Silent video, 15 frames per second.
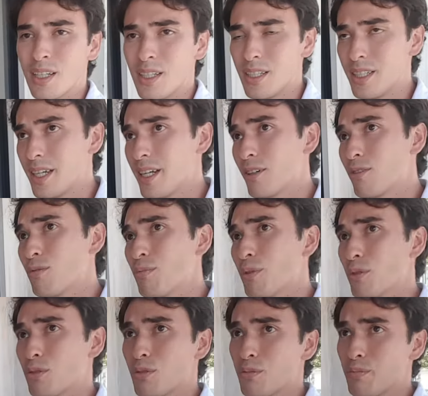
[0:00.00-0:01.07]
E ele é
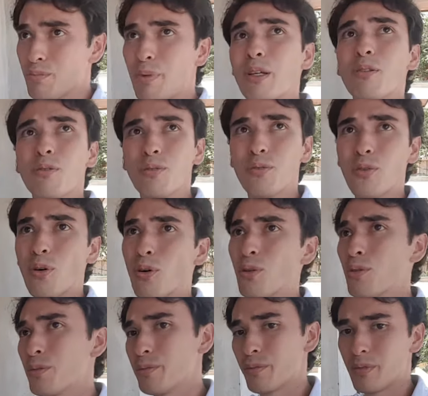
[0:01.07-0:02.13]
composto pelo
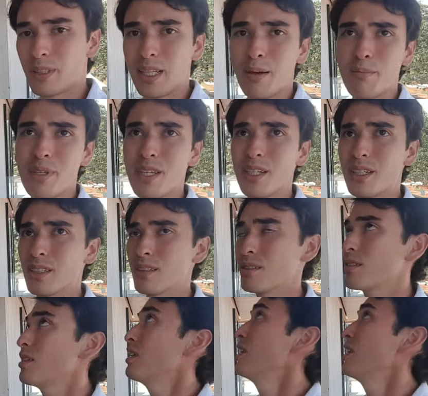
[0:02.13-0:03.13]
forro, tabicas,